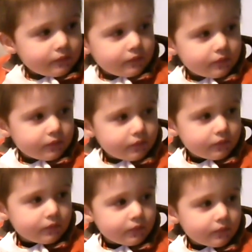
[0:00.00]

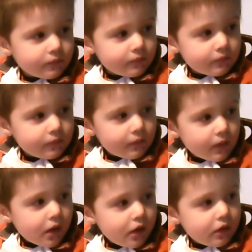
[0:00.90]
Tommaso,
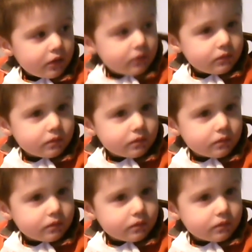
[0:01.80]
spengo?